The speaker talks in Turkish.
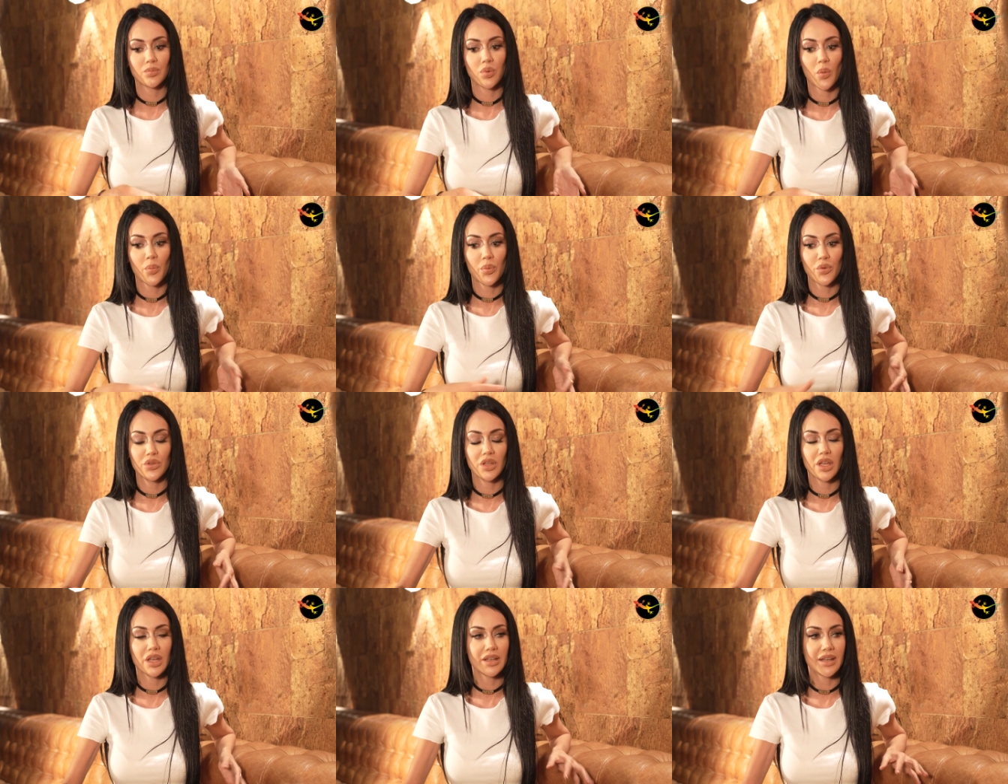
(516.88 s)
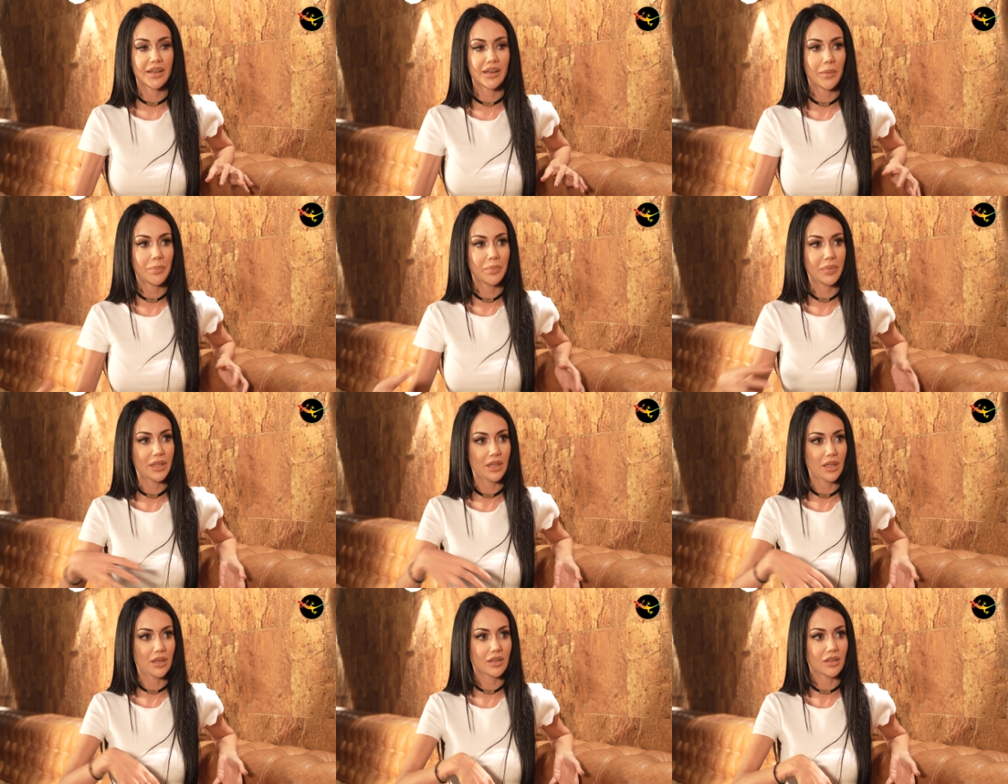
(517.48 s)
pop'un yerine rap
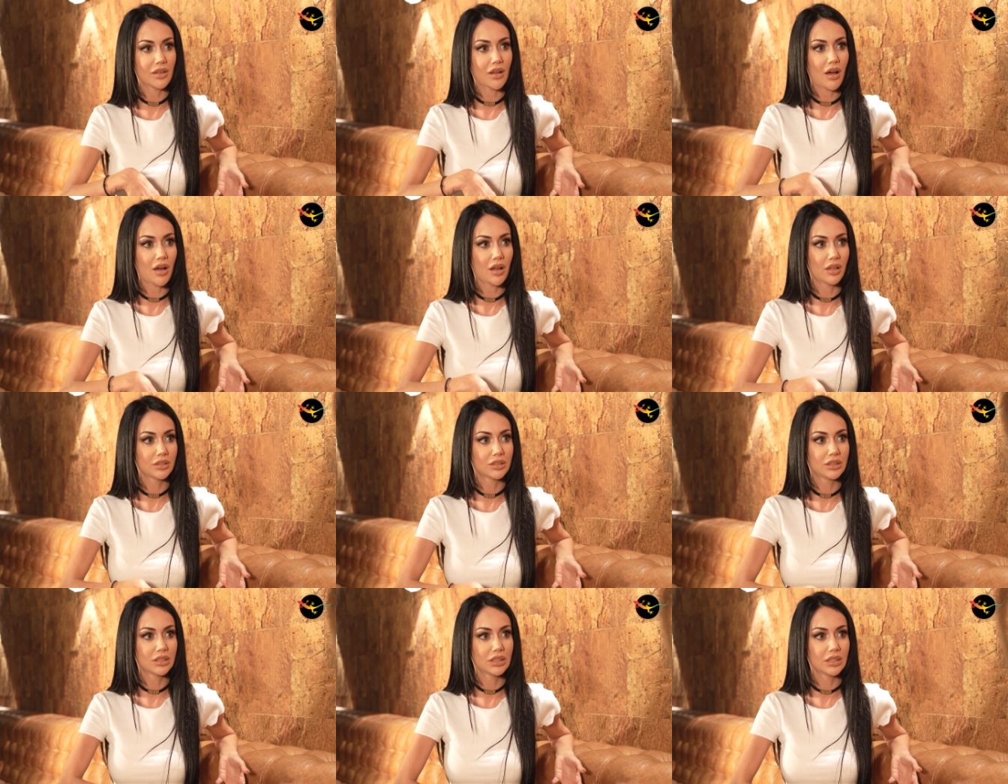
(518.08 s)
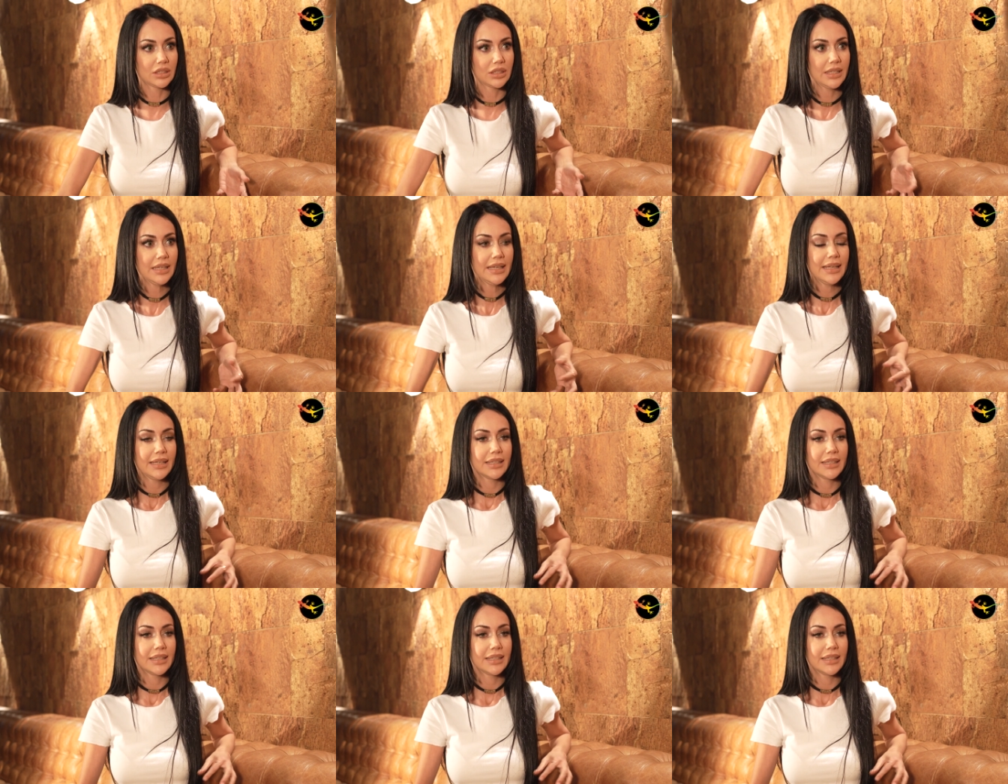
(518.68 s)
yerini aldı Hı-hı.